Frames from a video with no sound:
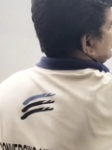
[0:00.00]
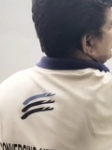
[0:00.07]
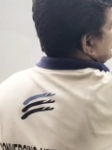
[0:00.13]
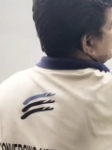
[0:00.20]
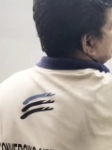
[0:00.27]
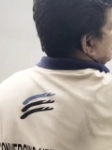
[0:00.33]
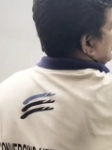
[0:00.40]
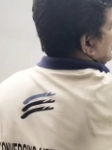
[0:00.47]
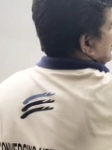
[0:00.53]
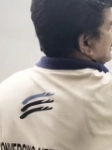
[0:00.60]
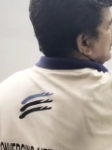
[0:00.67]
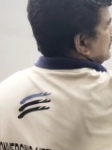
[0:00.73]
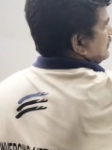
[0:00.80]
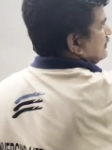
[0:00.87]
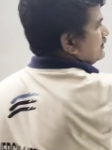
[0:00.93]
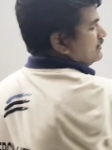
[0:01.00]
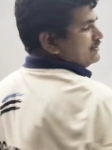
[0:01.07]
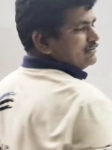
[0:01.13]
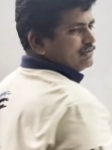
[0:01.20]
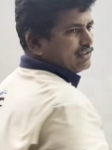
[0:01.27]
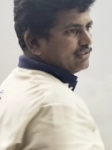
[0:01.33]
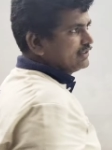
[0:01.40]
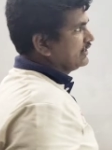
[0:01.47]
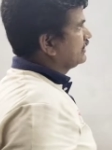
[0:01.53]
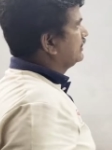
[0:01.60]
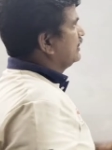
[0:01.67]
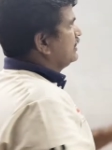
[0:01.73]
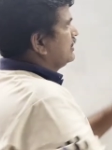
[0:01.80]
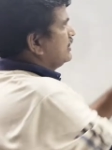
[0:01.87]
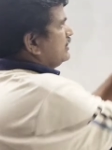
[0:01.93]
సిక్స్ బై టెన్ అంతే
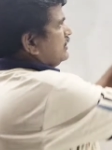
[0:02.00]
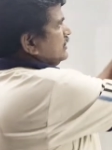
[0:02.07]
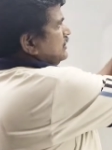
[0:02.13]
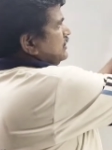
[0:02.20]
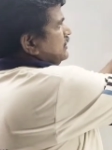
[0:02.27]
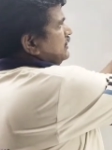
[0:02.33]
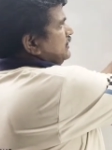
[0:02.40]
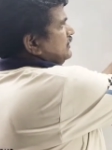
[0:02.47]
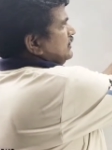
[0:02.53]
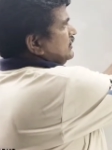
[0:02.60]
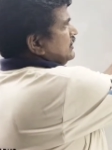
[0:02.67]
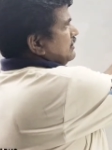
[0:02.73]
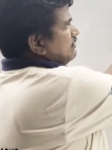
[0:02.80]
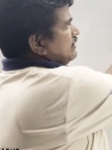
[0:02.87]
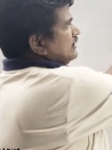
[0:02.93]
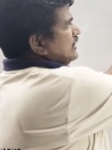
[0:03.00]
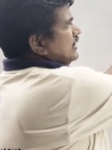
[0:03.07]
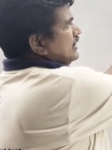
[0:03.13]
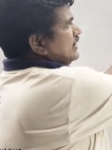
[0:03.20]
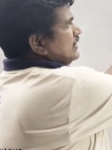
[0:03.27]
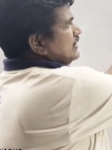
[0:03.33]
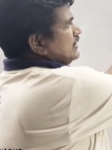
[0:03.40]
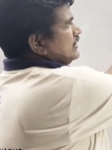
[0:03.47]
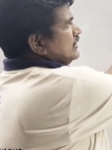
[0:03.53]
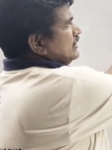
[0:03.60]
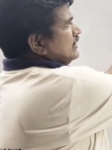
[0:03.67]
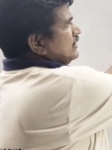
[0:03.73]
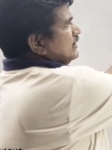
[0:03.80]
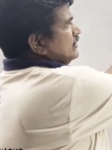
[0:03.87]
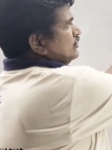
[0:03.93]
కదా డిజిట్ తర్వాత
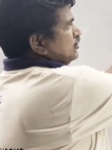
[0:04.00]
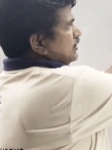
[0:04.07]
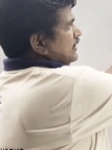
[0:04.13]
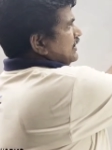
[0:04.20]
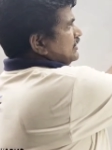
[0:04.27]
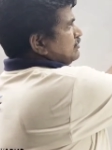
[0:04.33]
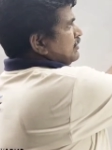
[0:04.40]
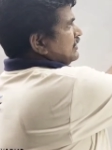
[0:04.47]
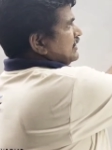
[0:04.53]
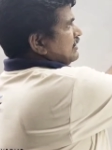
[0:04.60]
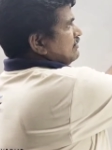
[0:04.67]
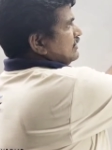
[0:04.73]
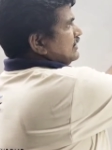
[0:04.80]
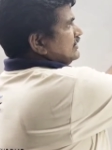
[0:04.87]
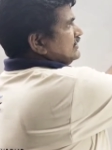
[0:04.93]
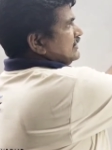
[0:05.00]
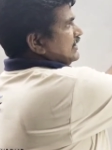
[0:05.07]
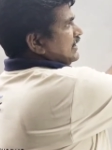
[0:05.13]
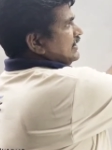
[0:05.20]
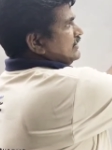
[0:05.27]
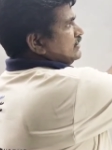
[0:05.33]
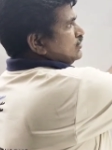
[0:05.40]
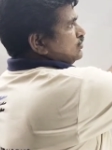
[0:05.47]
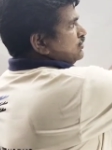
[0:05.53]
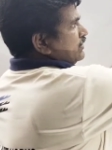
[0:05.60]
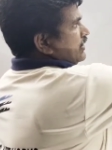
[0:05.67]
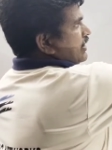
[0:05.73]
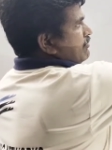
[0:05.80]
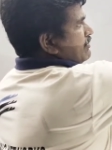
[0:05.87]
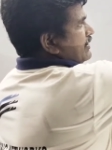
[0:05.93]
సారీ డెసిమల్ తర్వాత సింగిల్ డిజిట్ ఉంది
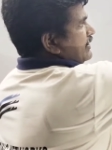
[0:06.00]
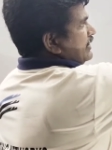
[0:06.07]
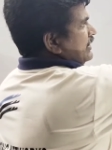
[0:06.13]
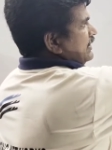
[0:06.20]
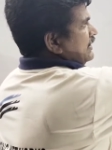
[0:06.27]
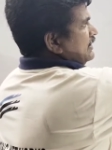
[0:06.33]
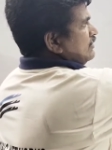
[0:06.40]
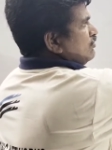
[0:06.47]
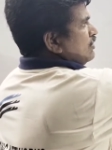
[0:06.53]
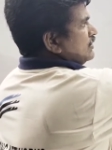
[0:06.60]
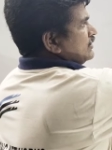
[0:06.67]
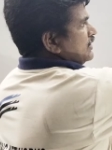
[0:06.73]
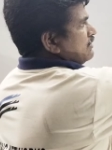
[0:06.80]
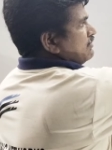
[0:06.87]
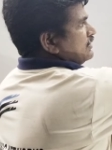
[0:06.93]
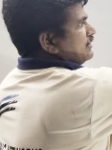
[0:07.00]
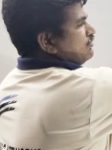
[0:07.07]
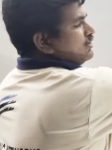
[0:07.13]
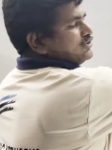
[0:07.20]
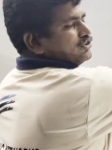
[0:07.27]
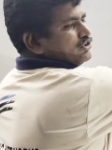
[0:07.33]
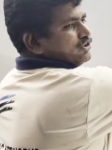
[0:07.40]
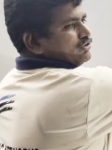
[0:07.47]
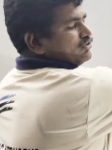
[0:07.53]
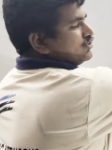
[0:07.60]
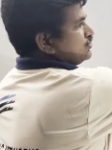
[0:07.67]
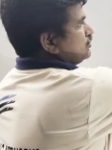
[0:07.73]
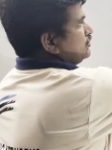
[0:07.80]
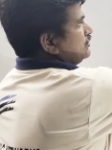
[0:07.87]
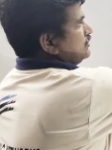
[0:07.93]
కాబట్టి వన్ తర్వాత వన్ జీరో
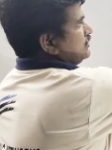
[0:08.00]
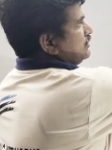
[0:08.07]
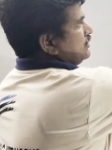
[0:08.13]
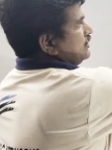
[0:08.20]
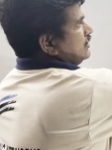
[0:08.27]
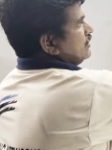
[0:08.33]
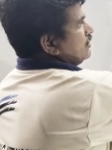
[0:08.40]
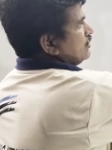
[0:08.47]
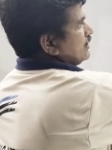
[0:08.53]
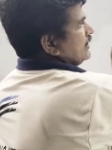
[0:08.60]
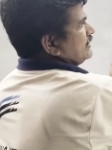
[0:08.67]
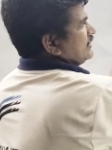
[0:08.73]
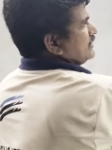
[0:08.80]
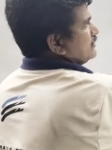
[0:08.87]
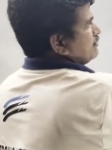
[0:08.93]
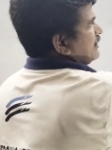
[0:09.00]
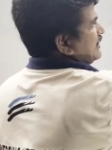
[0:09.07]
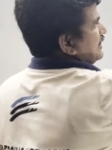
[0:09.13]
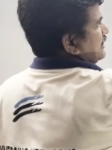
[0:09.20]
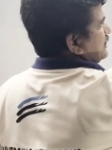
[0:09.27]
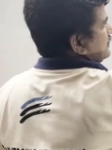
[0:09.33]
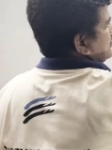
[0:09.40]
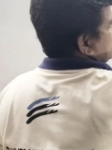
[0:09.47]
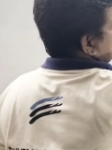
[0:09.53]
వస్తుంది ఓకే సిక్స్ బై టెన్ ఈజ్